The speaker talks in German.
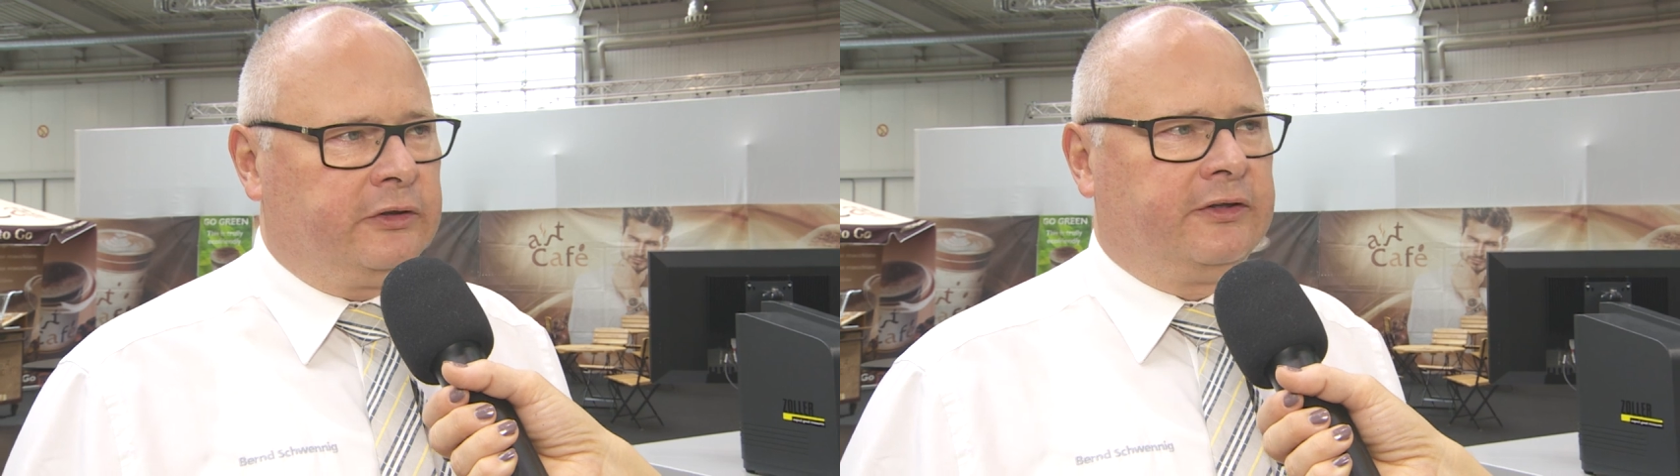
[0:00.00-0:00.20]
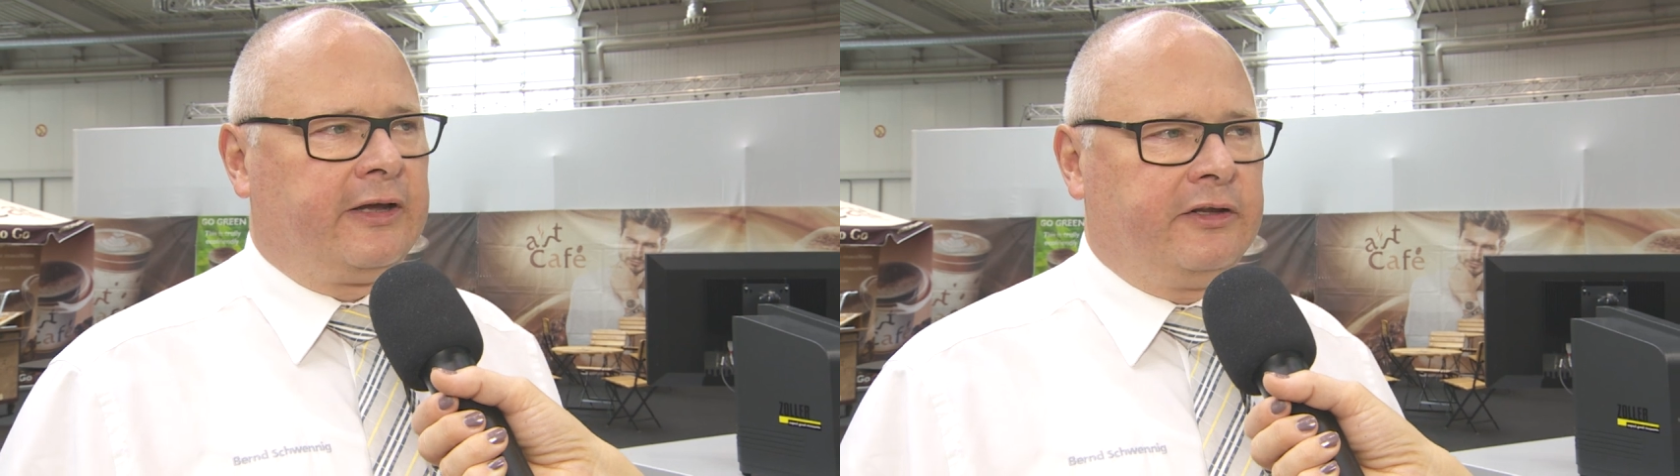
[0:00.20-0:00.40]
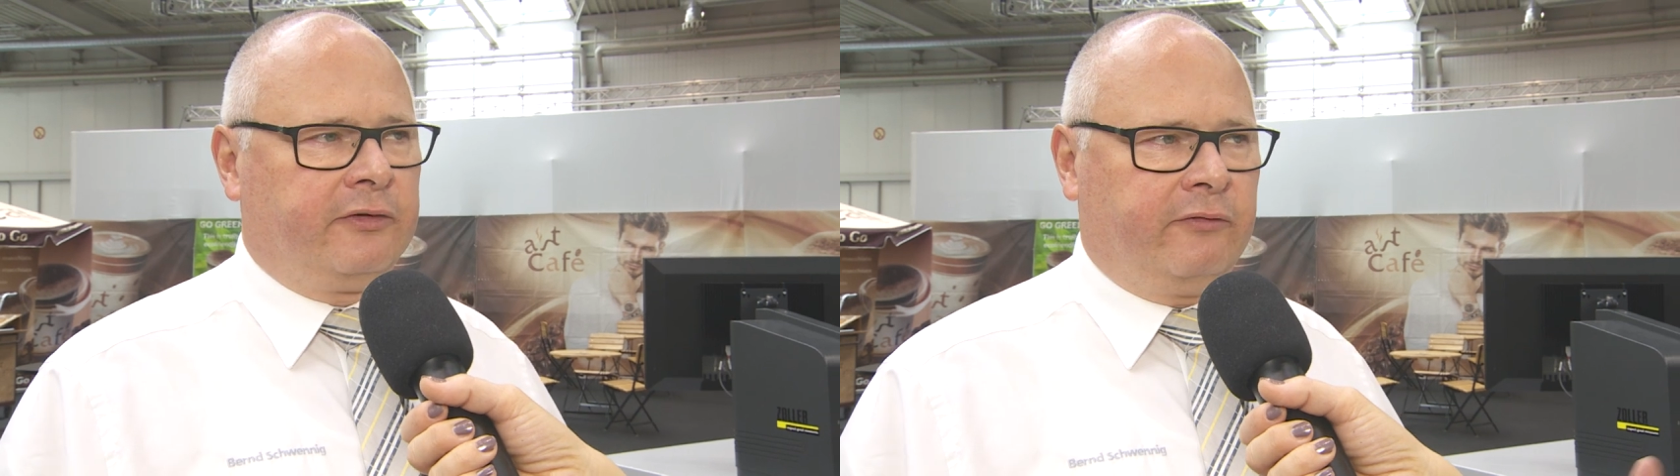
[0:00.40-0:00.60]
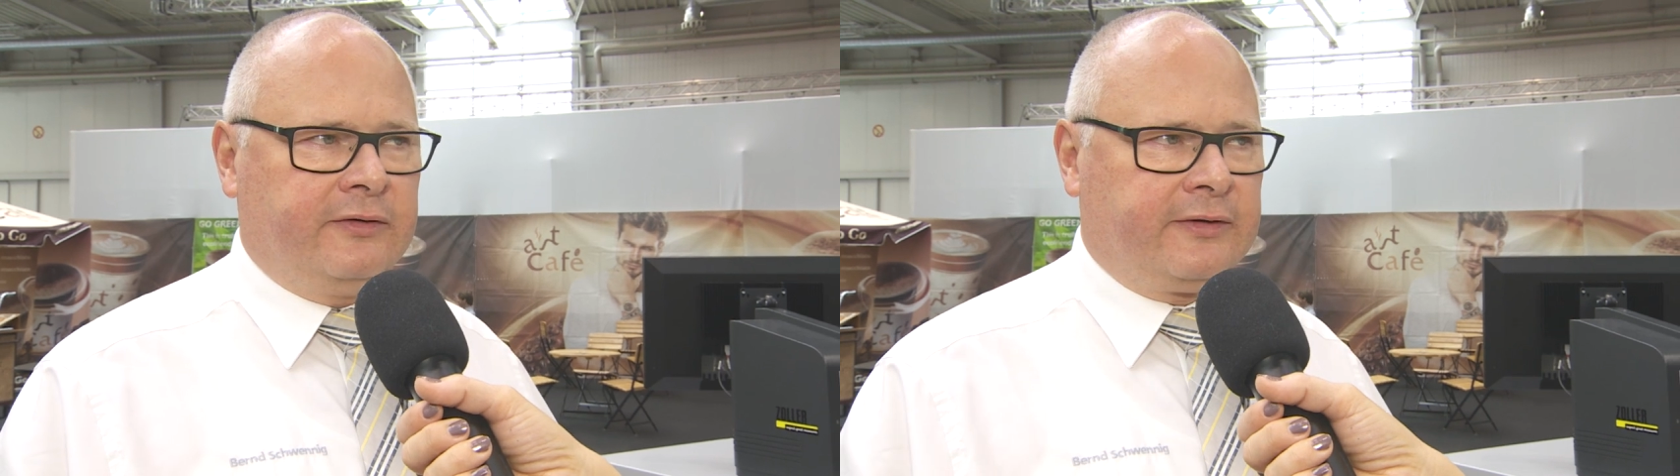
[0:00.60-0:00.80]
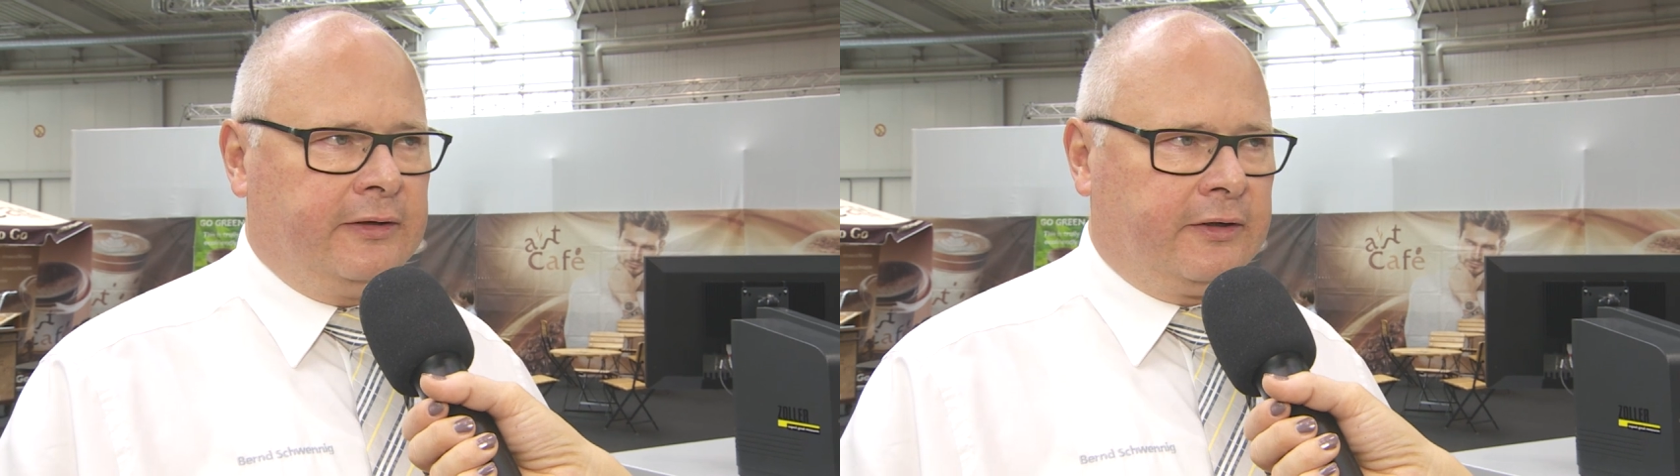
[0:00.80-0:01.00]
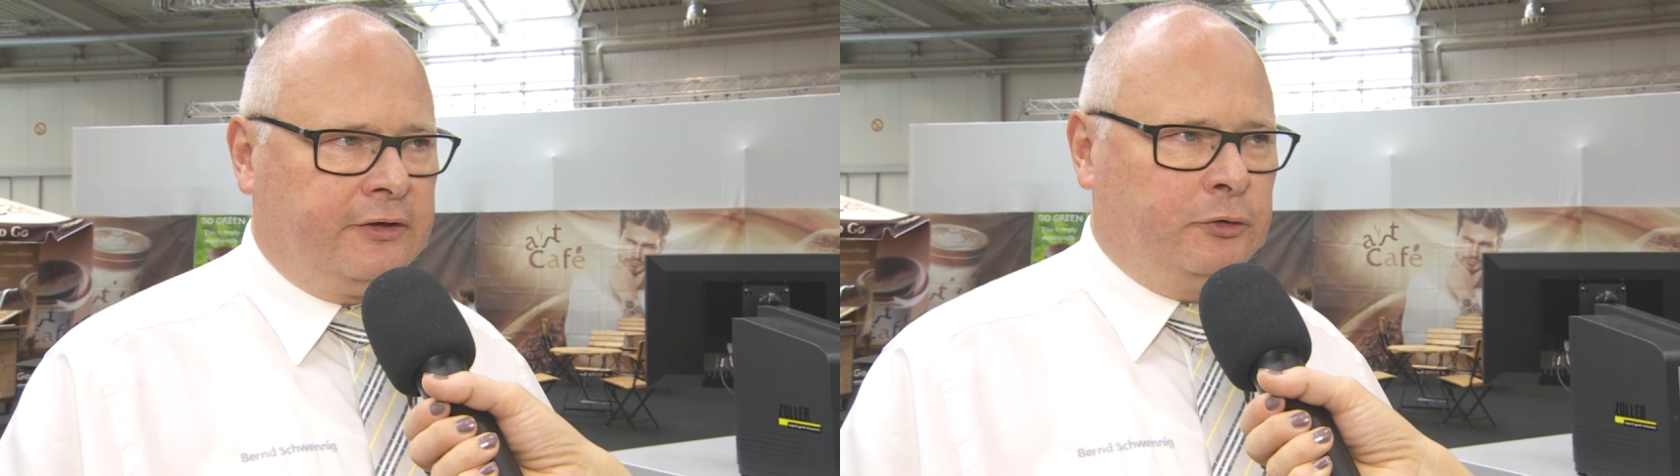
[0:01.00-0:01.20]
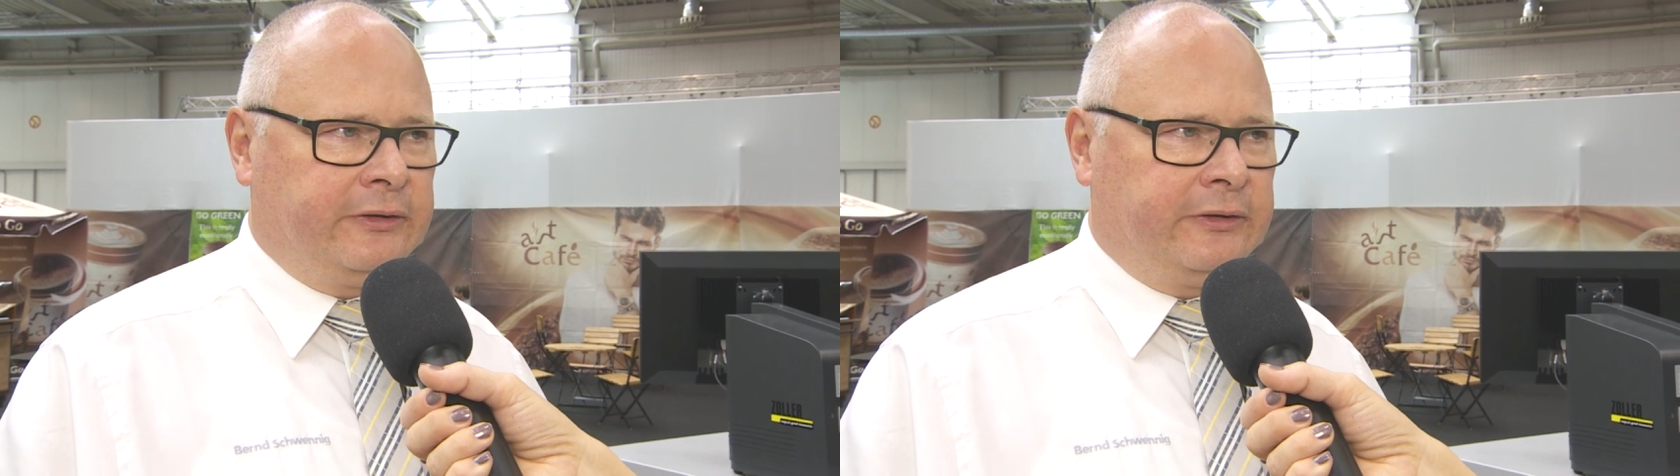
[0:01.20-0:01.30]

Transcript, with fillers: das heißt, wenn es in Richtung